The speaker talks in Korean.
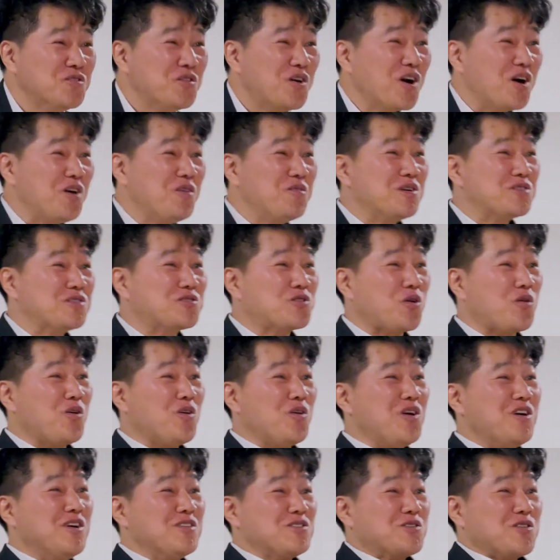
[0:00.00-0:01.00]
내가 왜
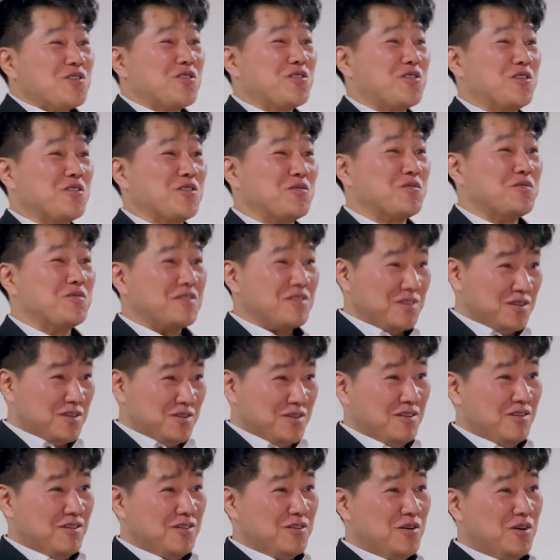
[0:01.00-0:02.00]
저거에 저렇게
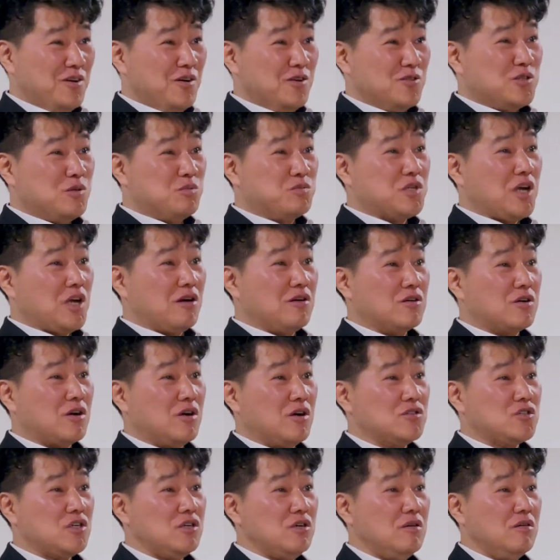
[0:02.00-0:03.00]
어, 집착을
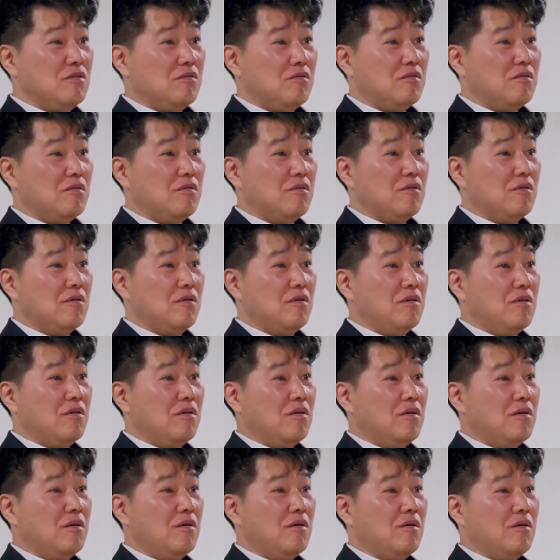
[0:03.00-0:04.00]
그런지
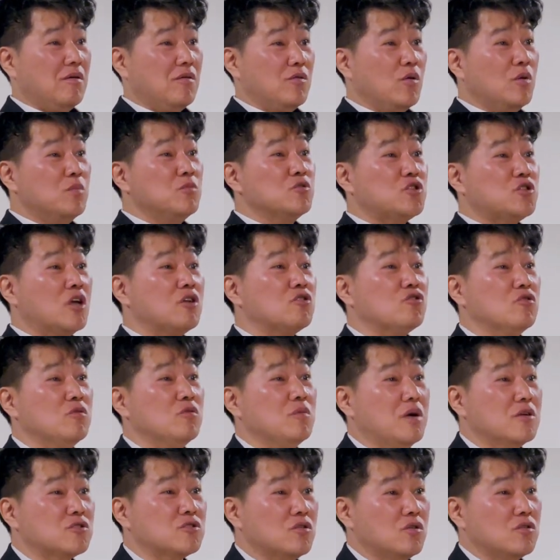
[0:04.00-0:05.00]
너무
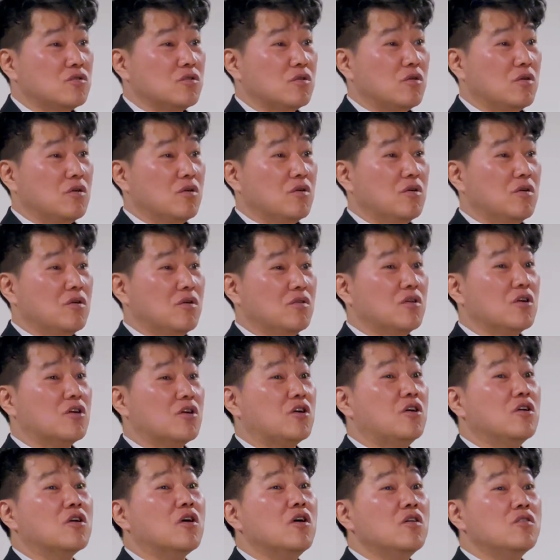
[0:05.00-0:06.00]
생뚱맞은 거예요. 근데
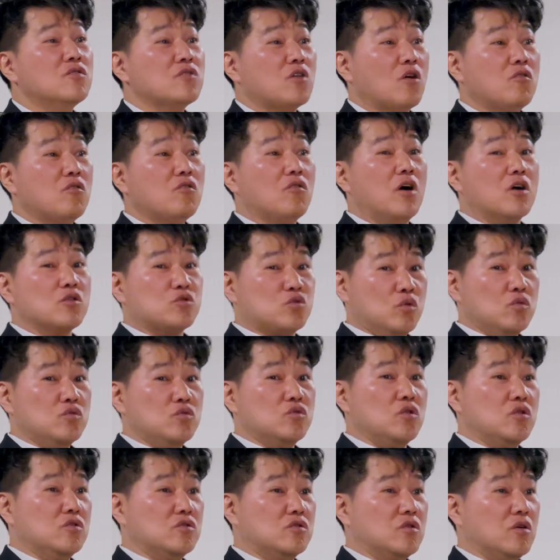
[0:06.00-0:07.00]
그런 경우가
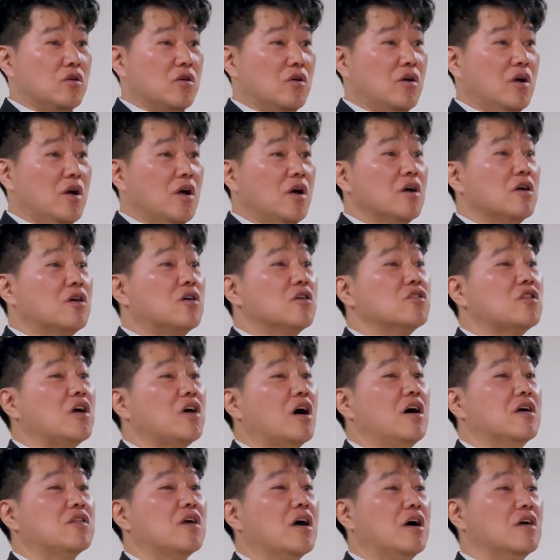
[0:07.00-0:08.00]
종종 있어요.
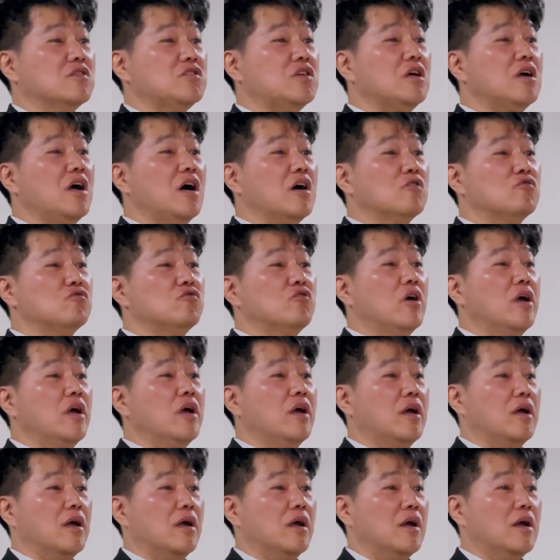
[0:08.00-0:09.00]
그러다가 내가 생각을
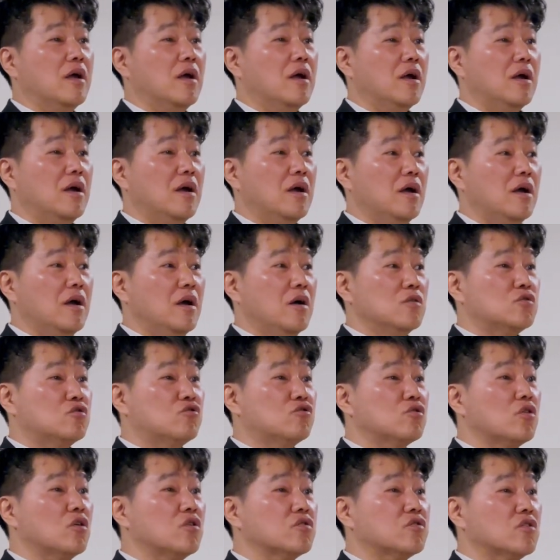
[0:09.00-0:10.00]
왜
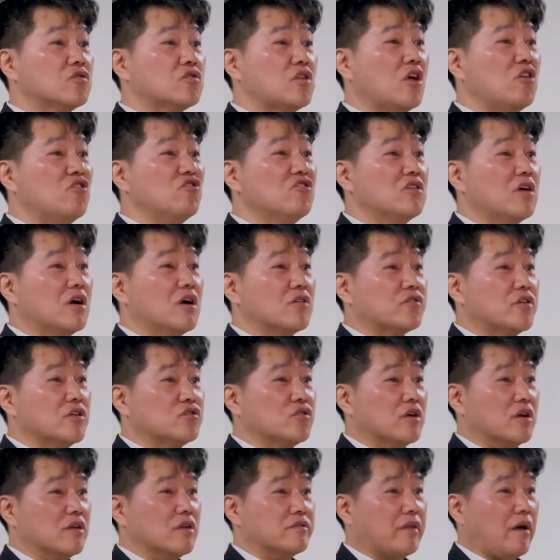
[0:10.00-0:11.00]
주소서 태균이 갖다
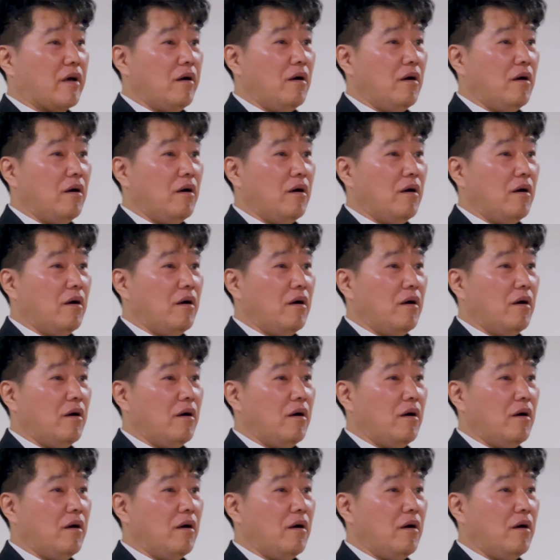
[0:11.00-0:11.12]
줘야겠다.